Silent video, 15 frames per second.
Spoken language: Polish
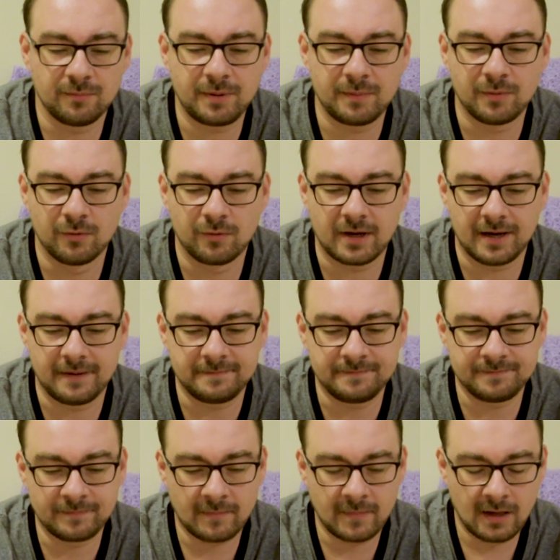bibułkę.
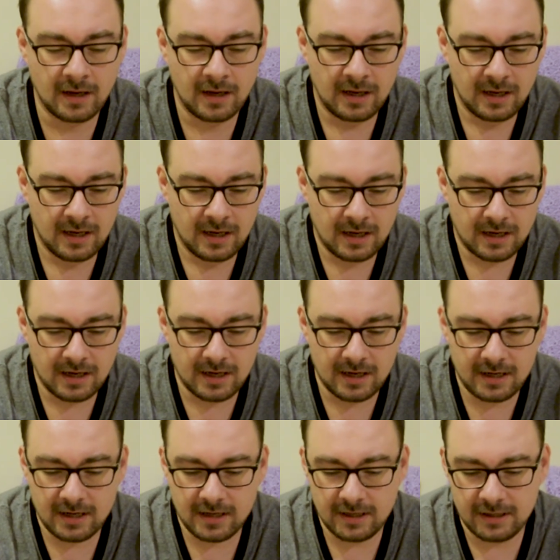
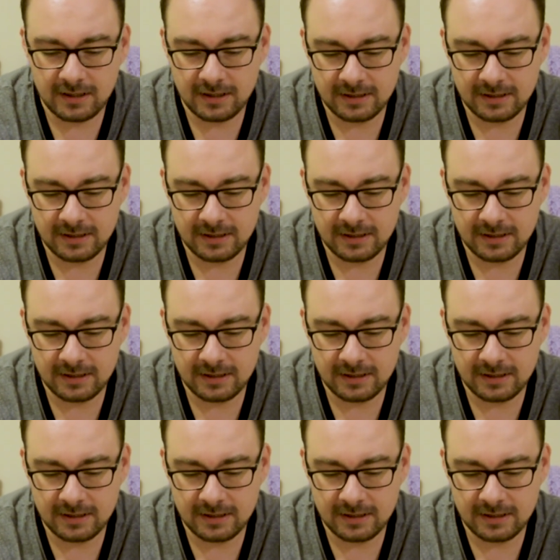Eee...